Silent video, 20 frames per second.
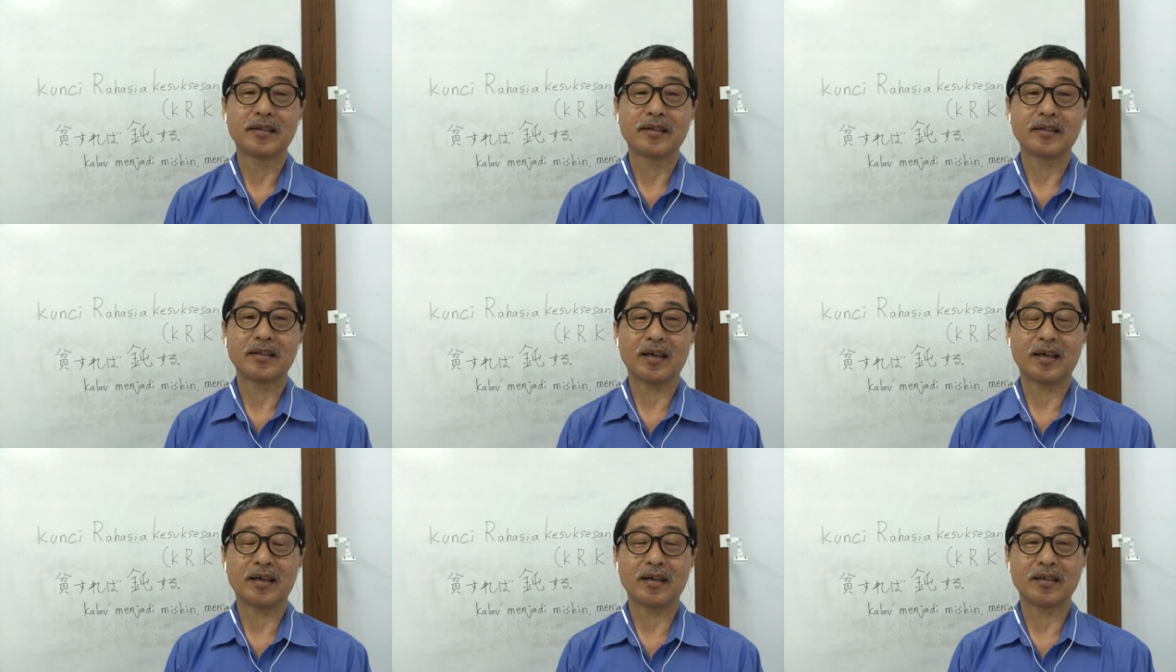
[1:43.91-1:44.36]

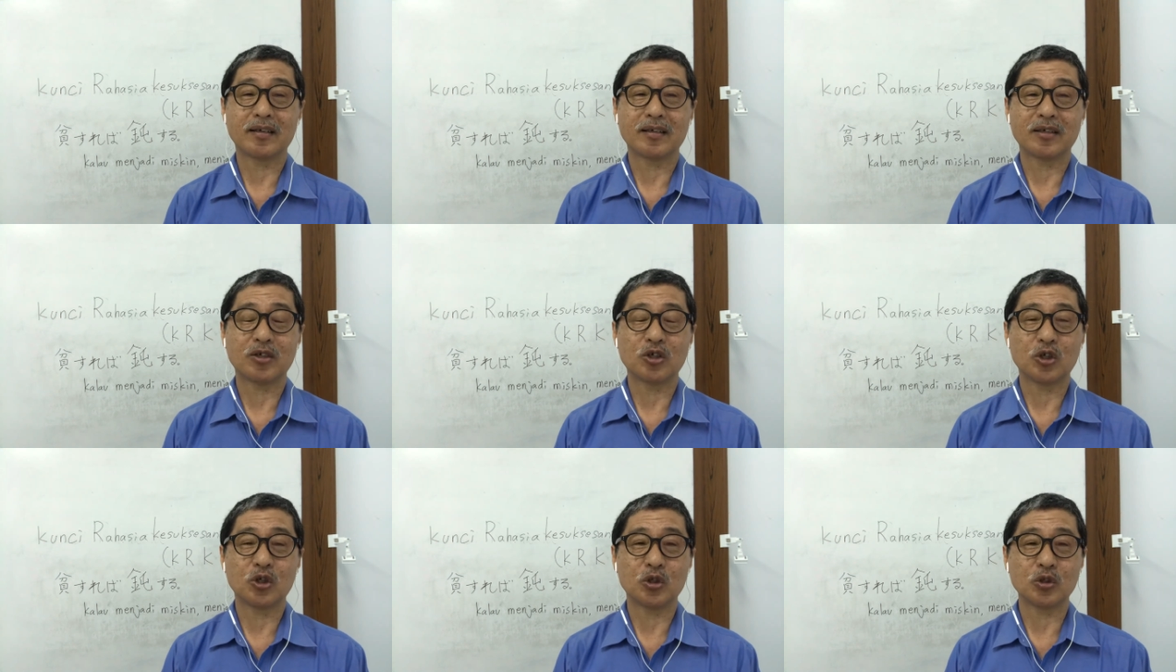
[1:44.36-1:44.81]
Dan
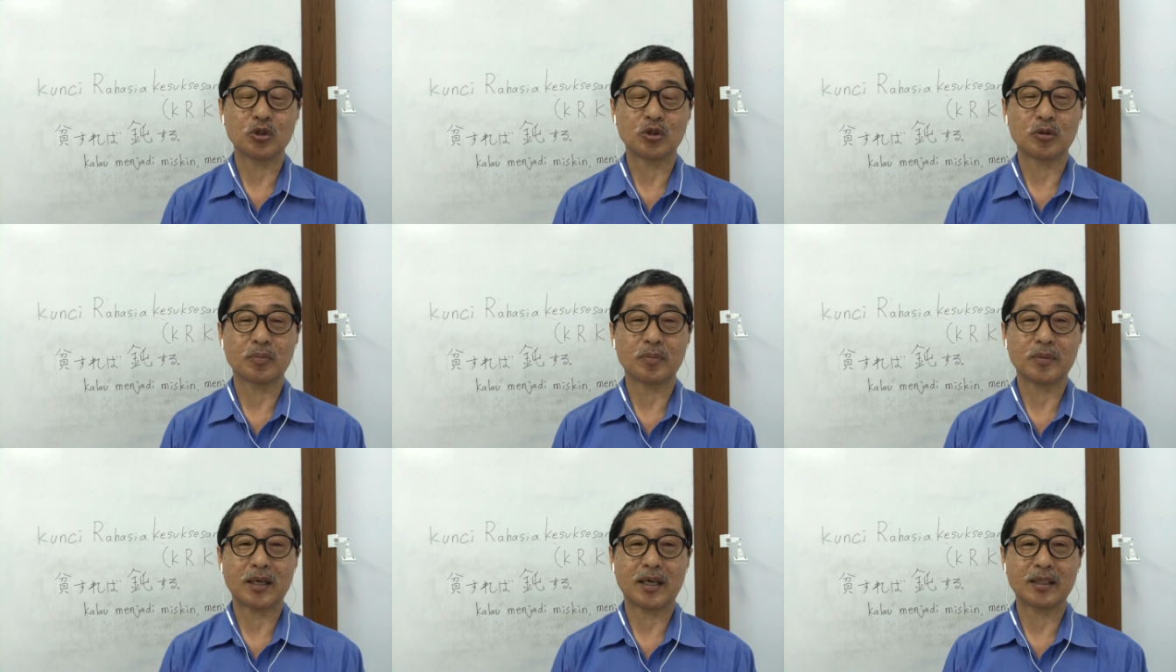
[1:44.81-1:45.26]
eh,
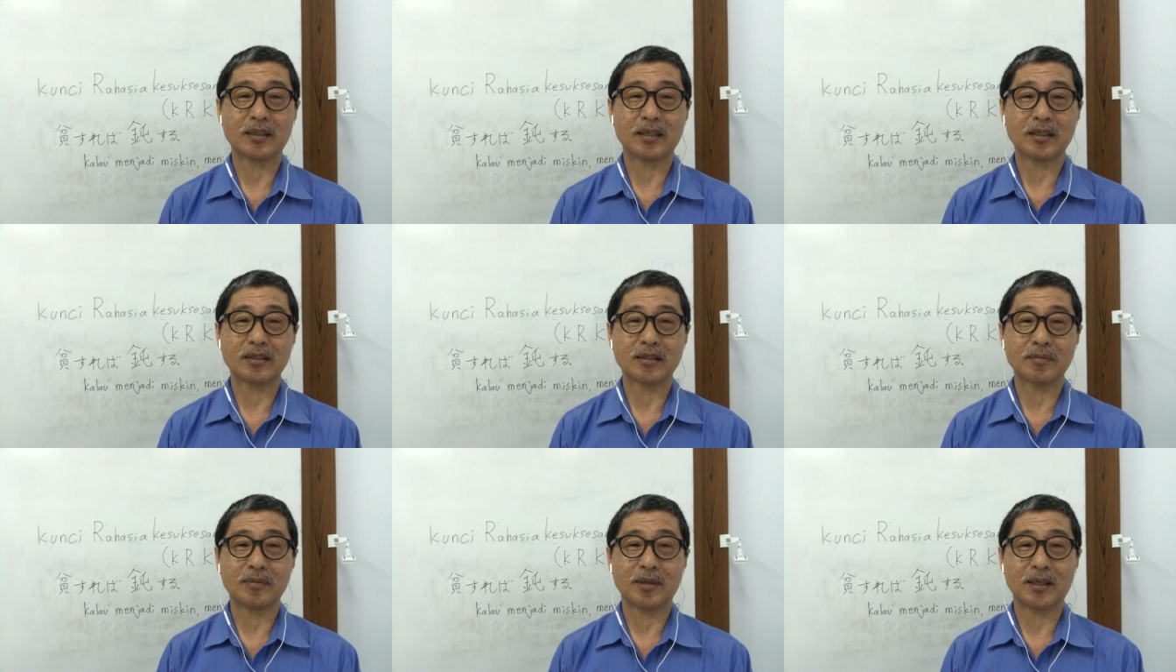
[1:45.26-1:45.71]
untuk
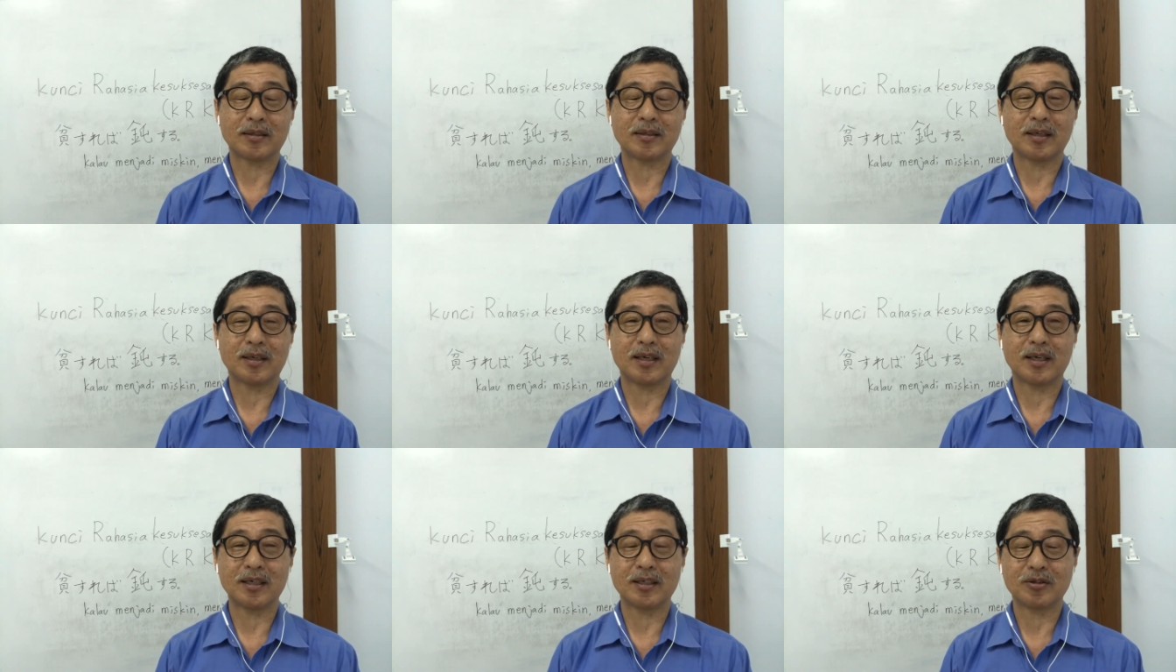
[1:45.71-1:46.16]
mengatasi
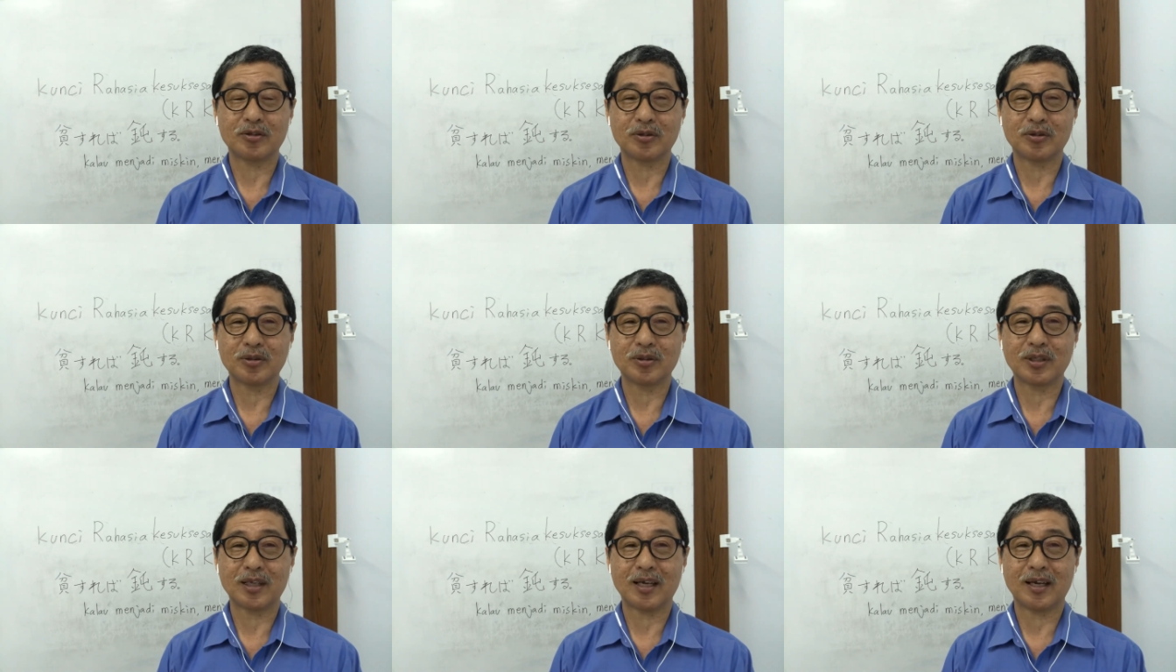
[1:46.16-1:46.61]
masalah
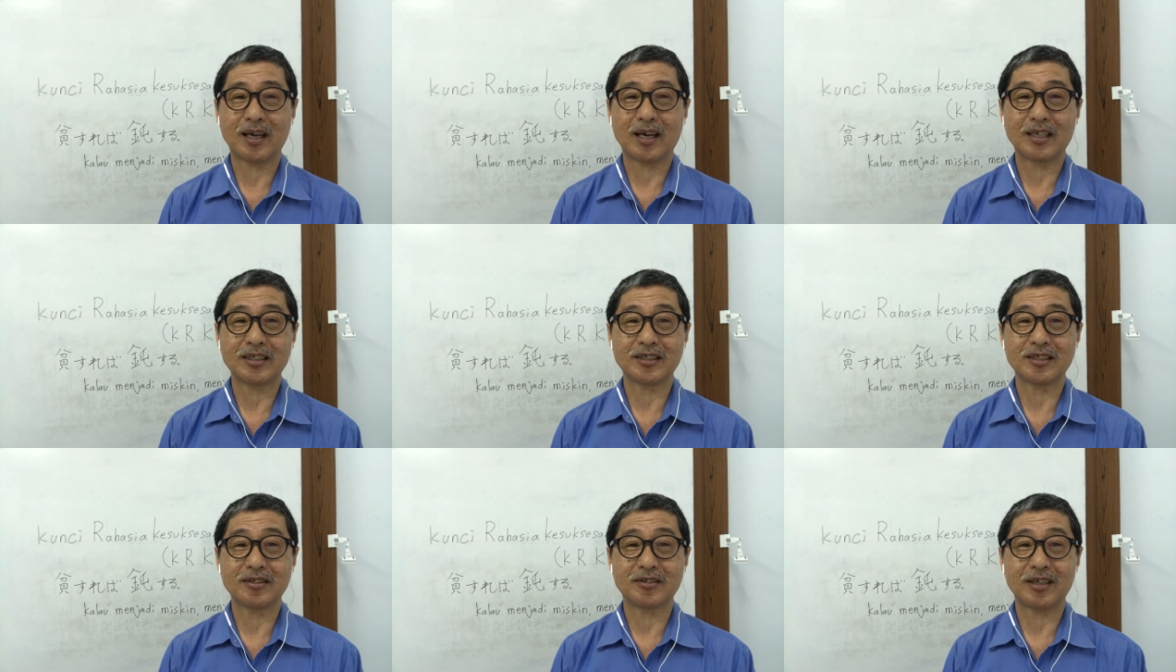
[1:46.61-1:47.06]
itu ya
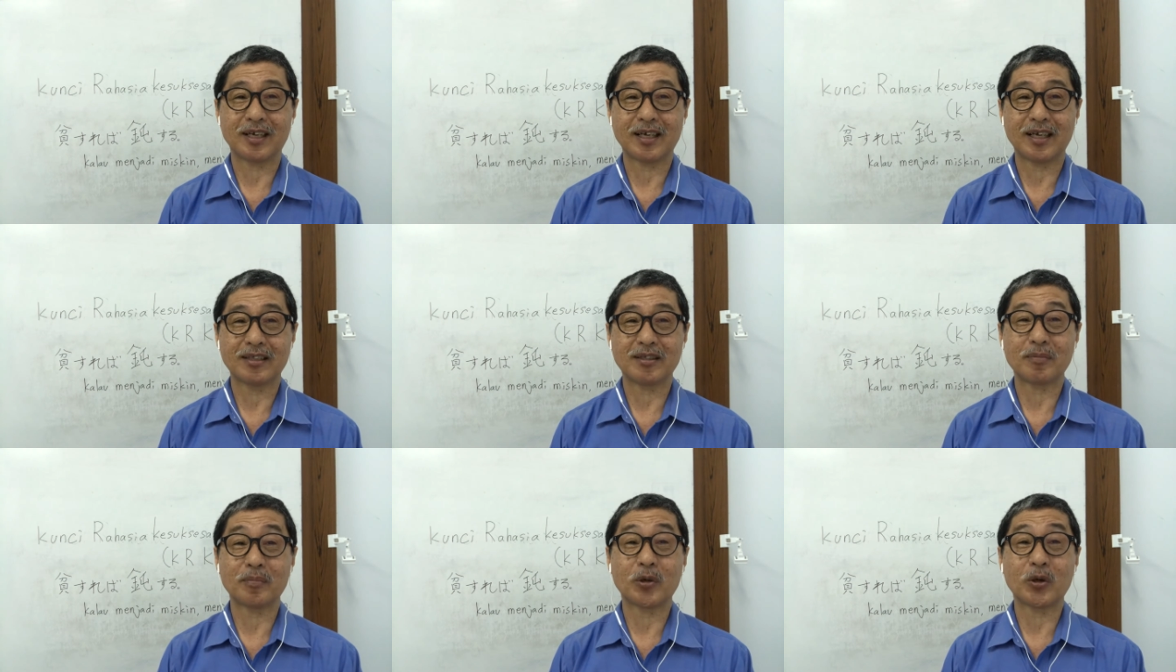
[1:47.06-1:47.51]
gaji
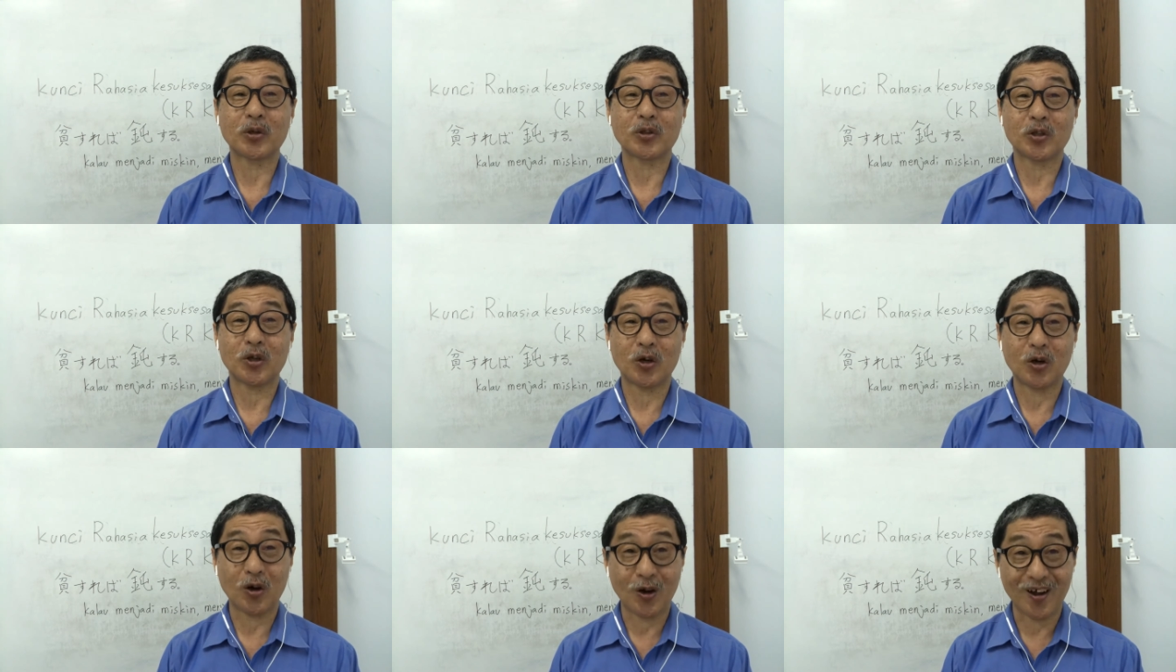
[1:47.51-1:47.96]
saya
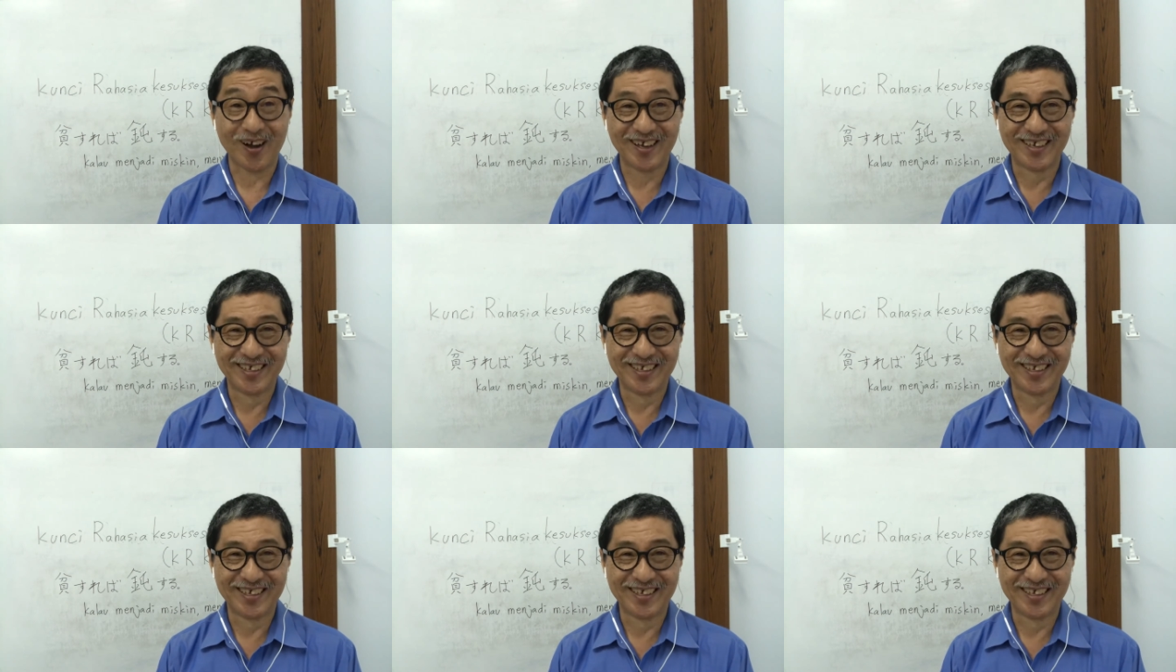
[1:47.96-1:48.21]
dipotong.